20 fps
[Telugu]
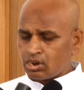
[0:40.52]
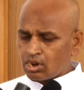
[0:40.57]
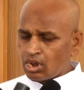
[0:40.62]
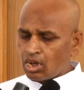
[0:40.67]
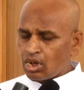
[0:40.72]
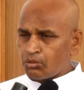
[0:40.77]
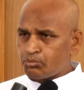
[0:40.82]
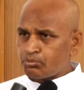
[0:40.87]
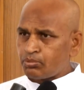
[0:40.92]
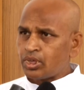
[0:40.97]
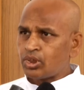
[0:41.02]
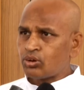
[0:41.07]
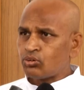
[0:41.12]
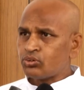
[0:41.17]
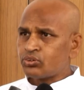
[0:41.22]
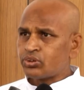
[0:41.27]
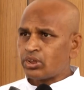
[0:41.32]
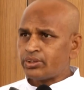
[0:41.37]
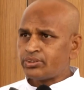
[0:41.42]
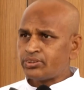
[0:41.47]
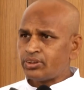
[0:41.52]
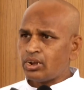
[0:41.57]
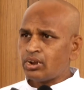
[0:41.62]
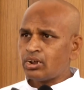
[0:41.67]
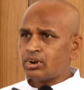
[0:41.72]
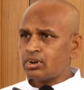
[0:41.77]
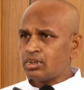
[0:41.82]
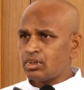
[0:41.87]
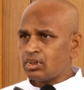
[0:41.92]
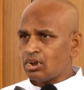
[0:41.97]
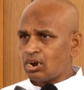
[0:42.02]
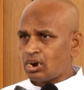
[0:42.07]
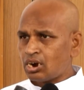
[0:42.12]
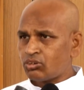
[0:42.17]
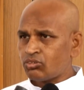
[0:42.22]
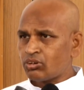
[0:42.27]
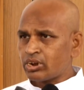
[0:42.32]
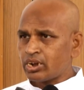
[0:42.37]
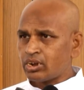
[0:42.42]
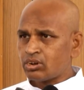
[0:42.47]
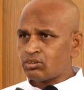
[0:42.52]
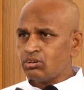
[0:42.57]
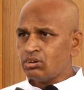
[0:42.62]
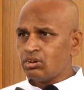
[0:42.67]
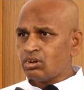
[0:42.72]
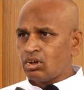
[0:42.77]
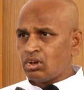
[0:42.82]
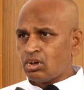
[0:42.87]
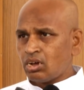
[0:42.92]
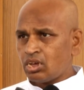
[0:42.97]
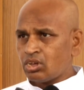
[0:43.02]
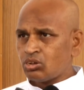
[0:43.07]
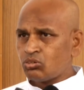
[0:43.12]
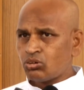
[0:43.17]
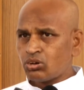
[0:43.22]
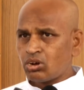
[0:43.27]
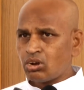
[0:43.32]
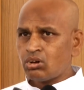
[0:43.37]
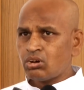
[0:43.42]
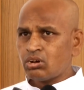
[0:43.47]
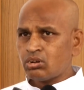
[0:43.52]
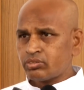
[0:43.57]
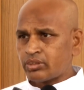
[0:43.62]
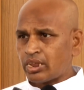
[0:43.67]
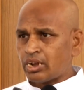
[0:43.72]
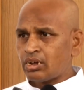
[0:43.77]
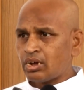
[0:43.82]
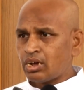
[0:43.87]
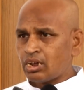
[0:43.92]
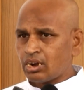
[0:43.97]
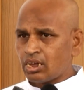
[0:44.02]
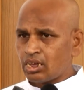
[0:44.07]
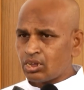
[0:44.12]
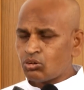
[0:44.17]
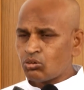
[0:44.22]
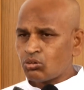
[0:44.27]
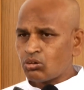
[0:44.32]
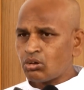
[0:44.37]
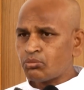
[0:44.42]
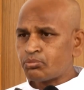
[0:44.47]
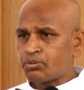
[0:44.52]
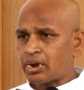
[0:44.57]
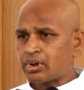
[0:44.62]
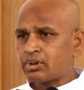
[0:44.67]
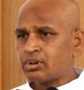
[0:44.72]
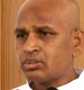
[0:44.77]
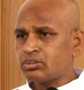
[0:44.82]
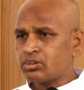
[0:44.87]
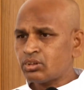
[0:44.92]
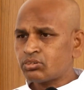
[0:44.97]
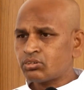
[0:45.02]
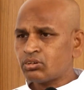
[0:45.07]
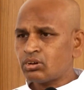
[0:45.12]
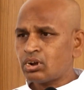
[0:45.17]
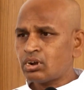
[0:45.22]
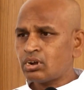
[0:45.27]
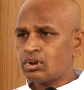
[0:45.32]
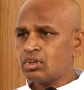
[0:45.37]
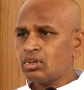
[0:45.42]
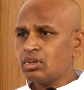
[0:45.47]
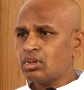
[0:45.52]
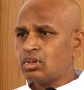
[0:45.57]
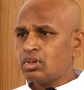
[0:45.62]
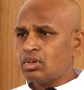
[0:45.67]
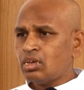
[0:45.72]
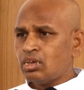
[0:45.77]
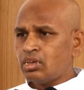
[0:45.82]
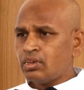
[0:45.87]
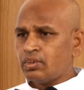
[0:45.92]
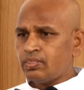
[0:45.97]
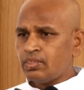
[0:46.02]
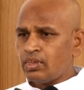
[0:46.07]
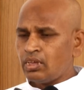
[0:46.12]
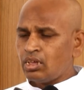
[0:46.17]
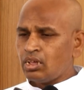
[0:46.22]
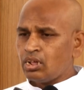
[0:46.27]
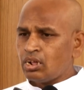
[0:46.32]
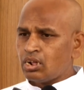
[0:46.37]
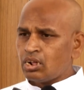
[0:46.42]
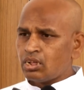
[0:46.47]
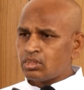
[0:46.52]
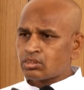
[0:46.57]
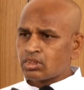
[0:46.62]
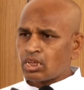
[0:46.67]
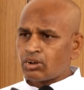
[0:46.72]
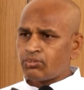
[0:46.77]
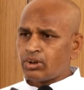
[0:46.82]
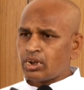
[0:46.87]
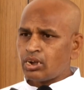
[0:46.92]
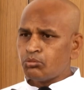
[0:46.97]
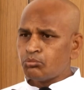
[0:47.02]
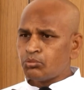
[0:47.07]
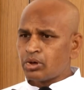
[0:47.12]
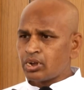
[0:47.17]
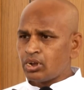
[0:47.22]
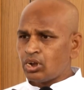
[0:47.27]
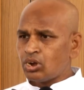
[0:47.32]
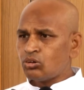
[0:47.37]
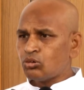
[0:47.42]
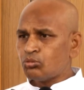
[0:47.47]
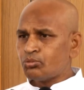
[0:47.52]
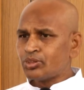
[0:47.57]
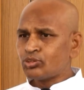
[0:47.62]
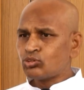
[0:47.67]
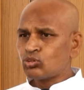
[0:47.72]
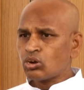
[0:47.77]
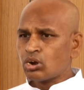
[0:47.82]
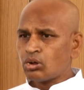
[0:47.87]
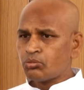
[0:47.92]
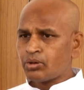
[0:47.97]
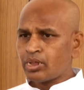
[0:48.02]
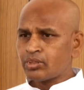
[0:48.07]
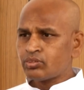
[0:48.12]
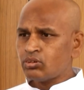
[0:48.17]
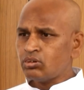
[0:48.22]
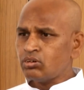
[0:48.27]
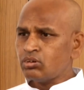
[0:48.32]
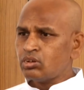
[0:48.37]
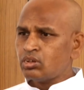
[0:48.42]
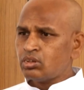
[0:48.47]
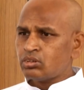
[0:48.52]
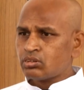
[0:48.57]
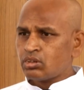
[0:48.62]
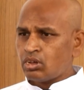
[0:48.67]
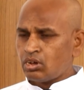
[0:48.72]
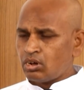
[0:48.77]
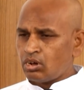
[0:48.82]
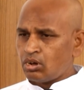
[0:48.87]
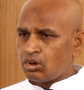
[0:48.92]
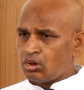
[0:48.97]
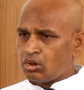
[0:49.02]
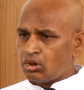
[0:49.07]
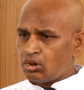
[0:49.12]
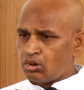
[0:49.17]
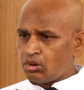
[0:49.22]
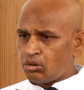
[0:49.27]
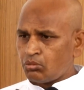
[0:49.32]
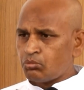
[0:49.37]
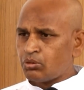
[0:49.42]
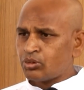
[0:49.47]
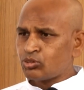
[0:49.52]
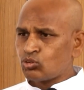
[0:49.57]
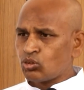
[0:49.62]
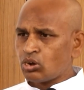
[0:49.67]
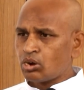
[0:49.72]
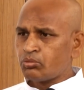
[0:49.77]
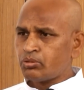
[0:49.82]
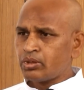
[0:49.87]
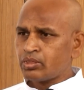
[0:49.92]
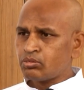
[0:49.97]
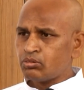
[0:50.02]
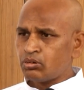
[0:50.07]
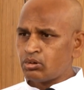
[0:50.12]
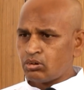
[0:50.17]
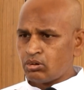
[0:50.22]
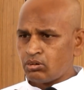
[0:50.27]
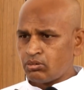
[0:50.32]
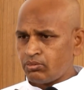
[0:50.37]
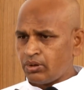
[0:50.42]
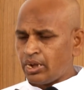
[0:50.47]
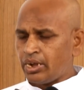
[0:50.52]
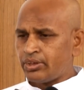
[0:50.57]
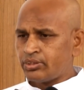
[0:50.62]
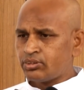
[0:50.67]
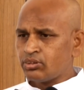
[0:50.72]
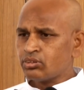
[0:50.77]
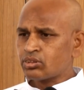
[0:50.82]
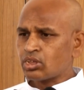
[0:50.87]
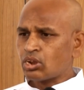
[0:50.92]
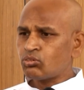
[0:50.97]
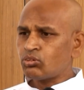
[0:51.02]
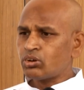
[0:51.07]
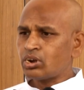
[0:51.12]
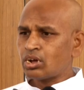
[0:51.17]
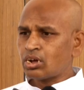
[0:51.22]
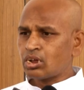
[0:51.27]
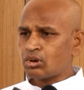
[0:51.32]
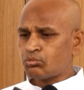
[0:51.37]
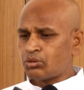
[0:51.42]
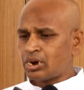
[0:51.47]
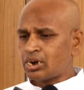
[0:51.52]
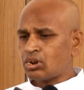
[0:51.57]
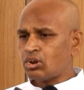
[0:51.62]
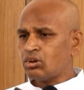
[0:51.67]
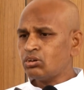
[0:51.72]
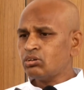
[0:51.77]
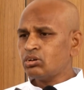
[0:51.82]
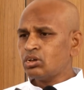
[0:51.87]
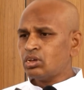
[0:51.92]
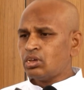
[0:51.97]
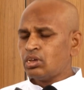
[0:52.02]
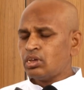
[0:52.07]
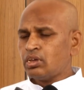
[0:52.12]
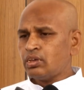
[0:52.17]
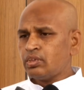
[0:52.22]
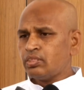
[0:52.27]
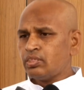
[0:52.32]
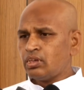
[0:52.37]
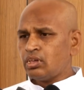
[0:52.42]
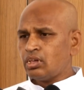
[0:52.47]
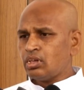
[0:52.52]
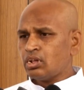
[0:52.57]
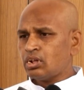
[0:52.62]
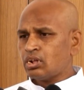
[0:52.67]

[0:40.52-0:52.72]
నా పేరు షేక్ జిల్లాని అడ్వకేటు హైకోర్టులో తెలంగాణ హైకోర్టులో ప్రాక్టీస్ చేస్తున్నానండి ఇది సర్వే నెంబర్ ఏడు మన్సూరాబాదు మన్సూరాబాద్ విలేజ్ సర్వనగర్ మండల్ ఇది